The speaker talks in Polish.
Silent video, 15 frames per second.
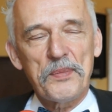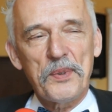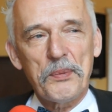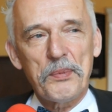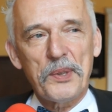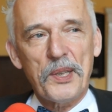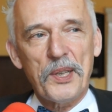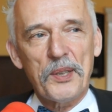
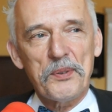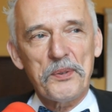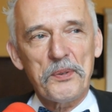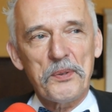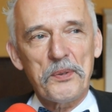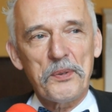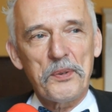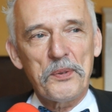to była taka
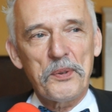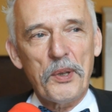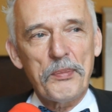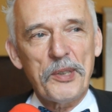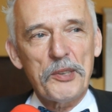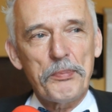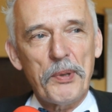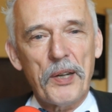mm,
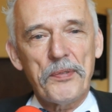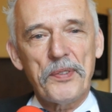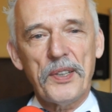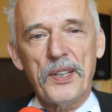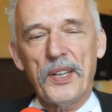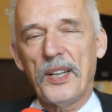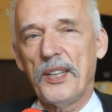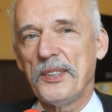drobna
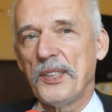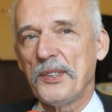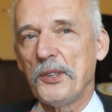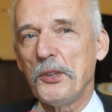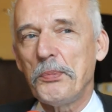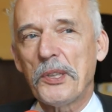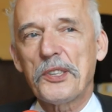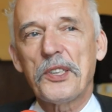sprawa, ale
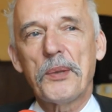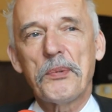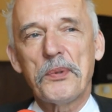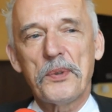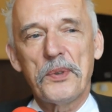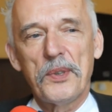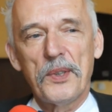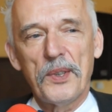strasznie śmieszna,
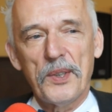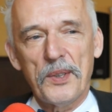bo